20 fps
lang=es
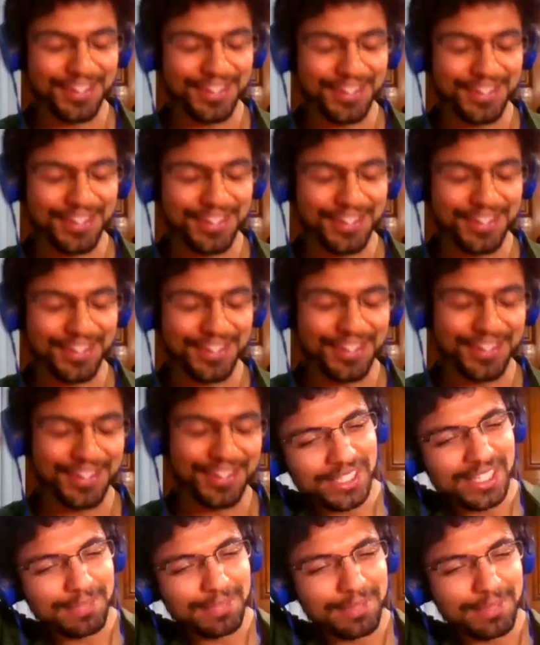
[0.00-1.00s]
Y,
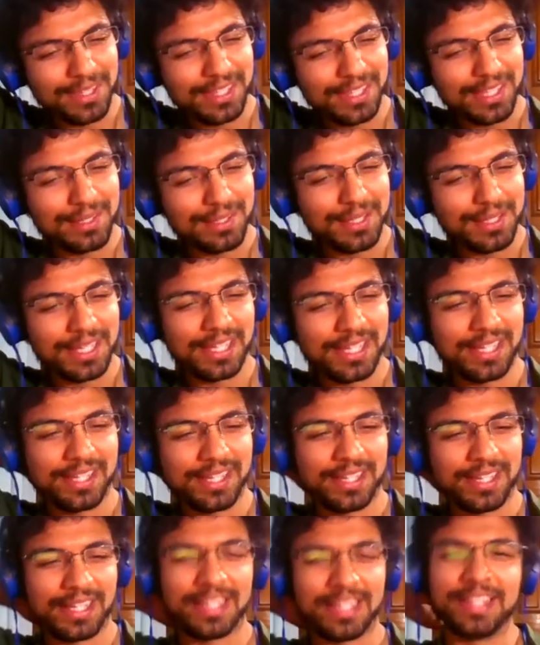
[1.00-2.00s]
este, y es básicamente
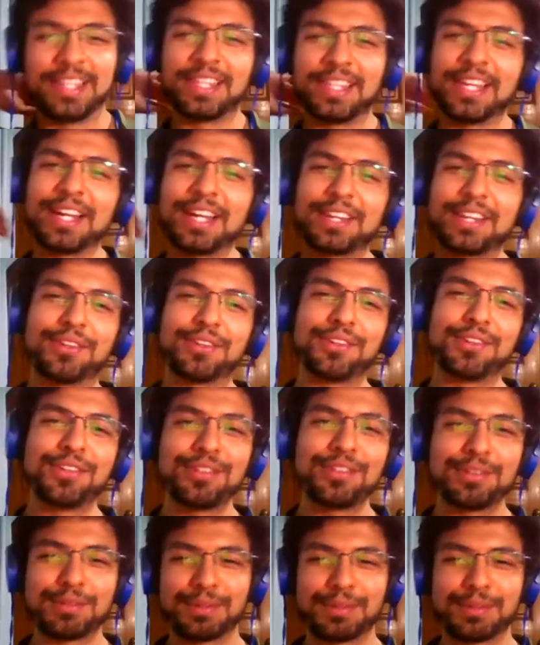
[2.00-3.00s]
eh, el editar,
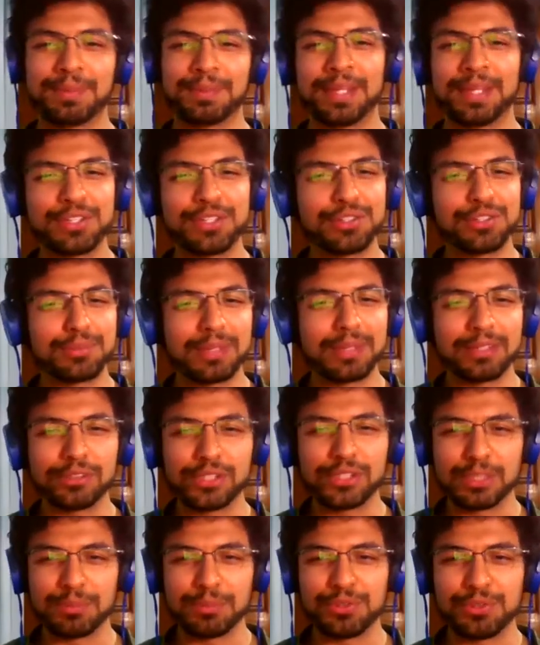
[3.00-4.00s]
¿no? De hecho, me
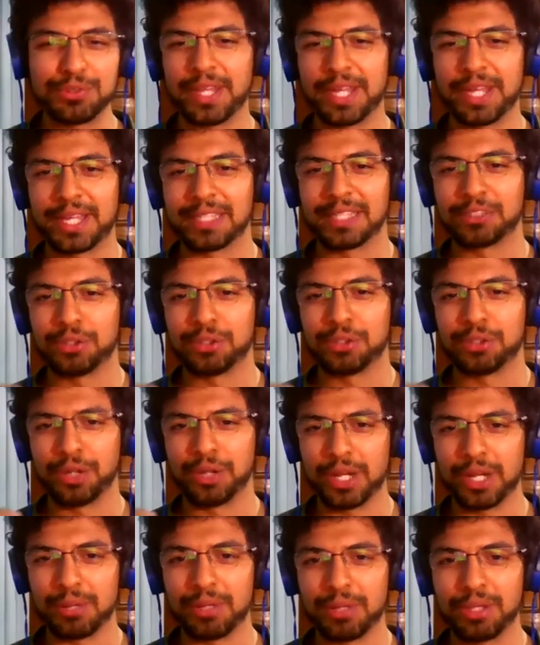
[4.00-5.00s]
gusta muchísimo a la hora
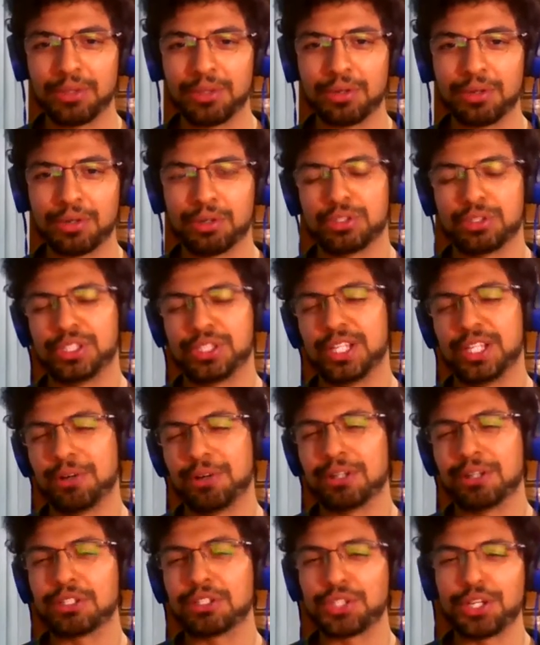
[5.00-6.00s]
de que estoy grabando. O
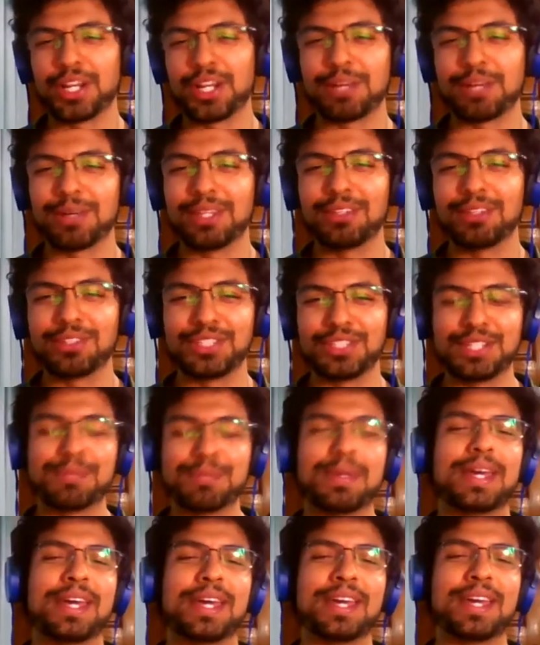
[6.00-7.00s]
sea, cuando estoy grabando,
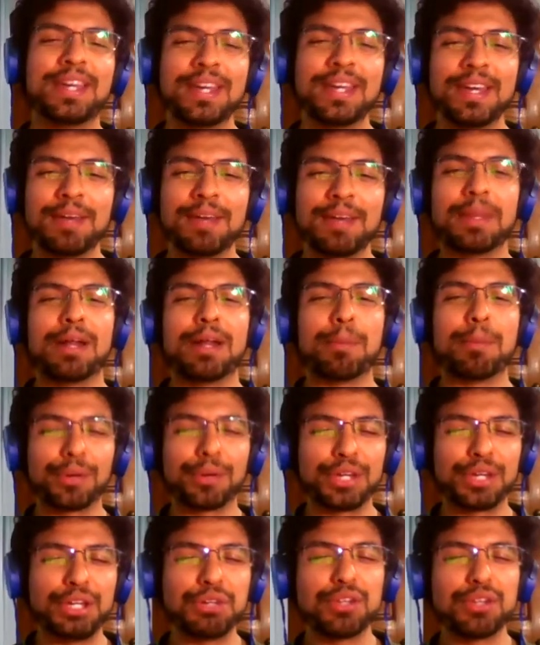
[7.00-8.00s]
sí me, me da un
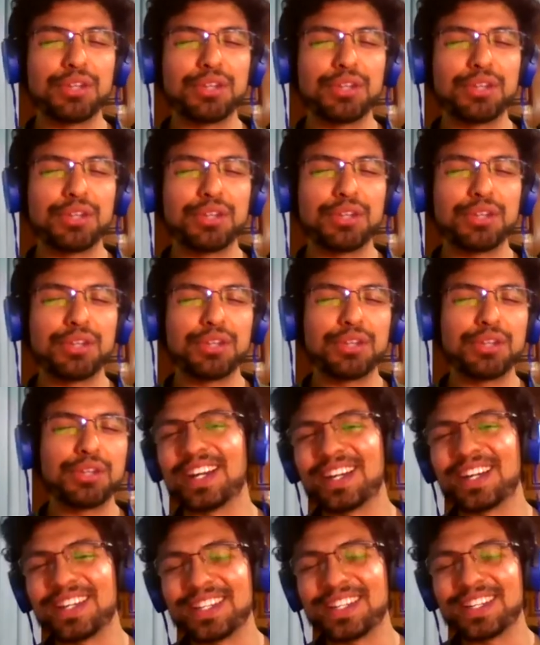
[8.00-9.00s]
poquillo de
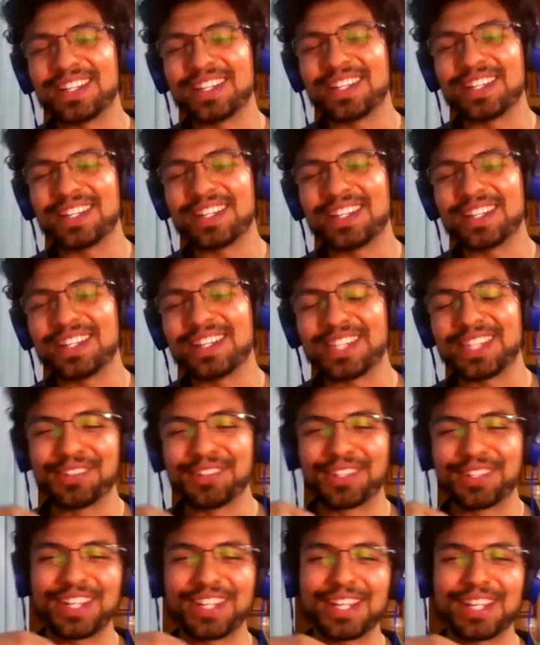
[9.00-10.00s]
pereza, que ah,
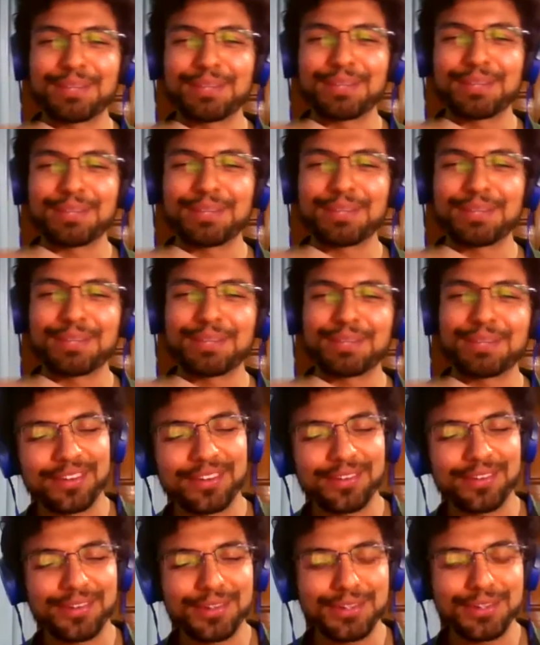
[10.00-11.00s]
tengo que grabar
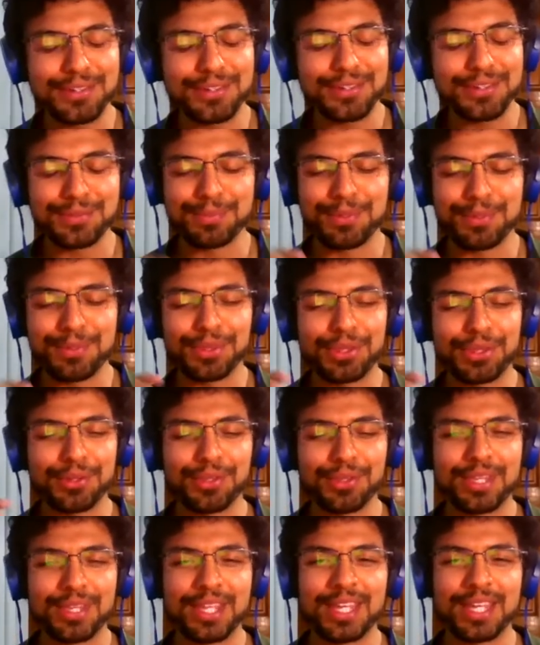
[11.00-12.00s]
todo este
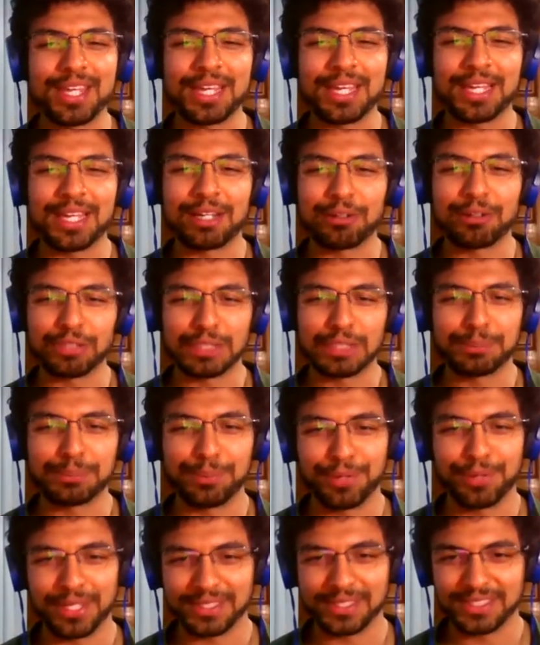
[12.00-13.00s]
rollo, un montón de
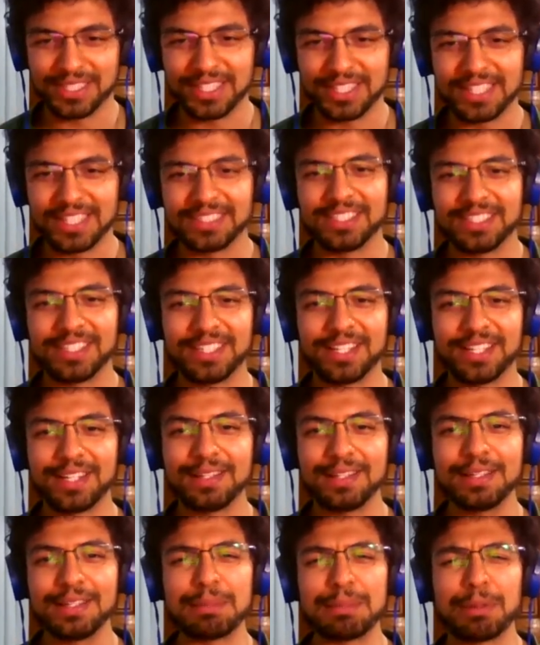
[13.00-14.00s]
cosas por hacer,
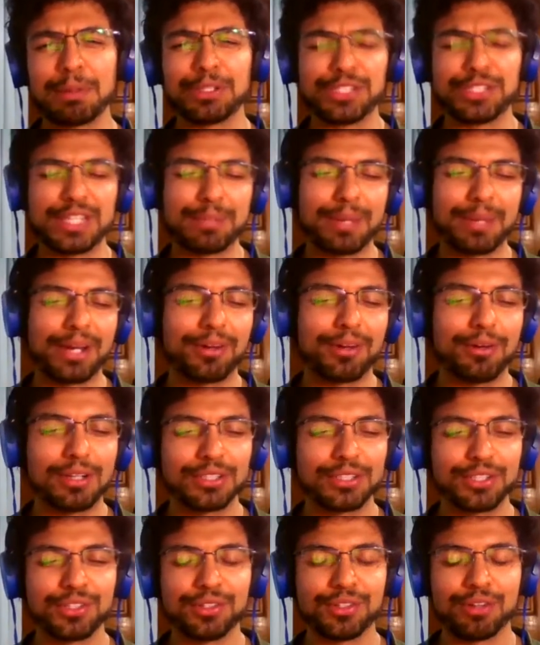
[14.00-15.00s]
etcétera. Pero sin embargo, lo
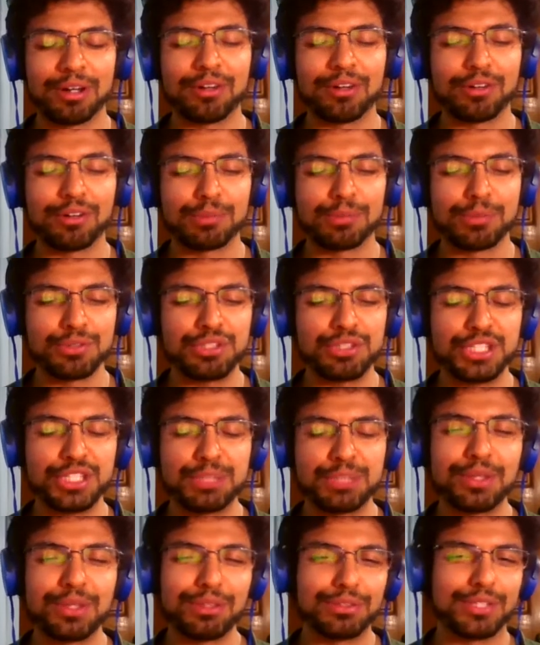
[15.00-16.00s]
hago, lo con
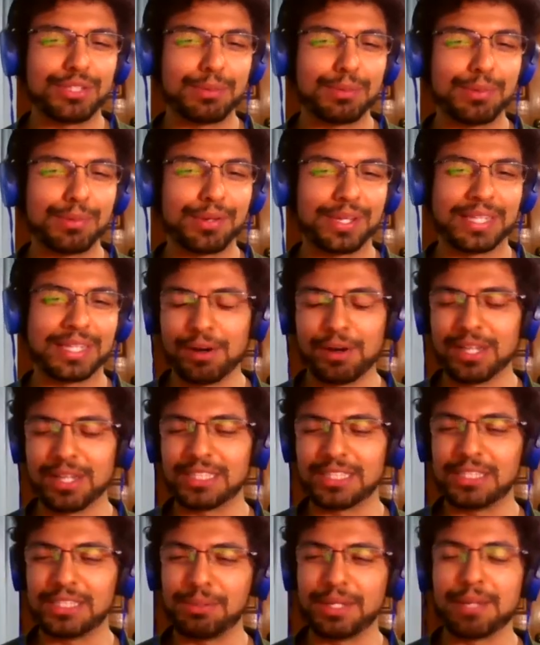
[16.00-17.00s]
muchísimo entusiasmo porque
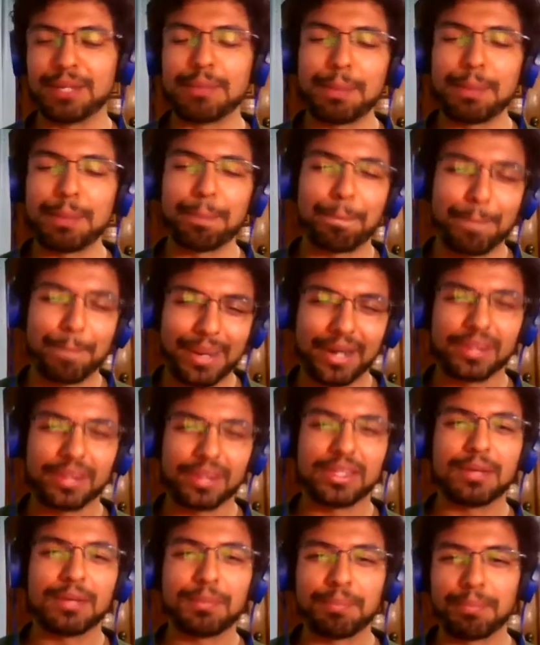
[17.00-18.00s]
después, ahora sí viene
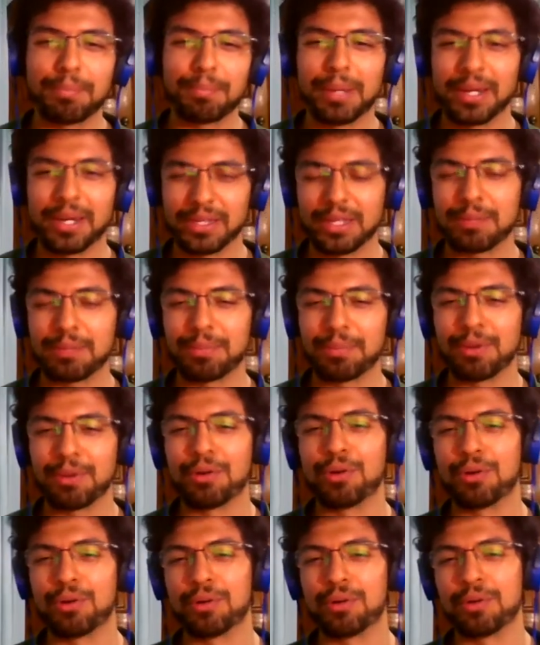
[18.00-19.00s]
mi parte,
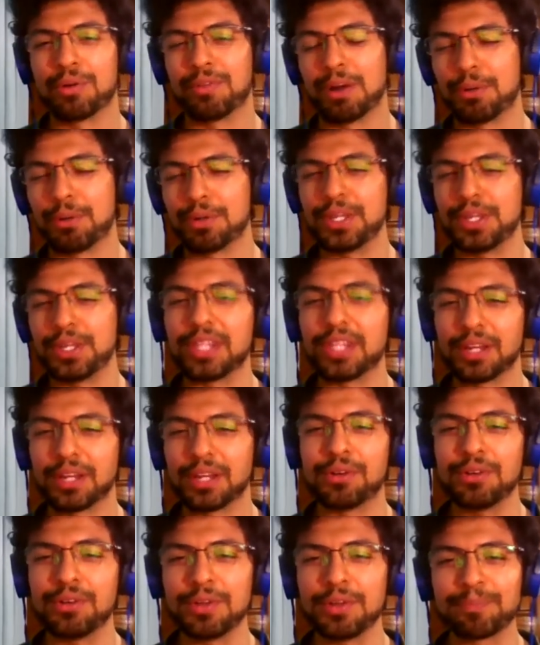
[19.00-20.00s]
parte, pero
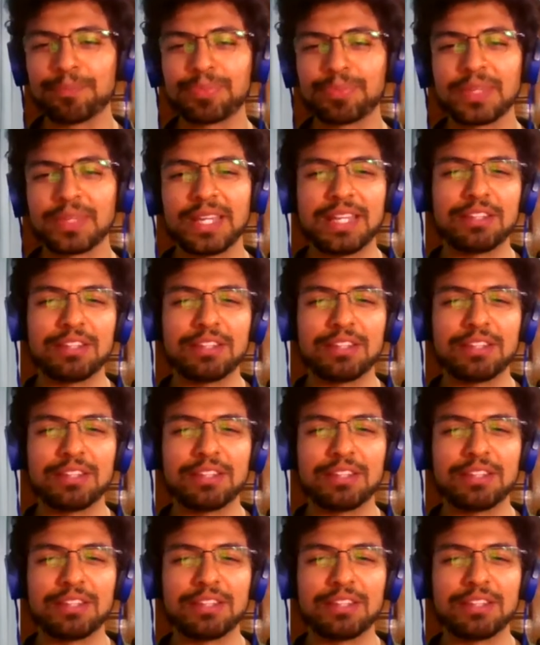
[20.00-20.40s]
favorita, ¿no?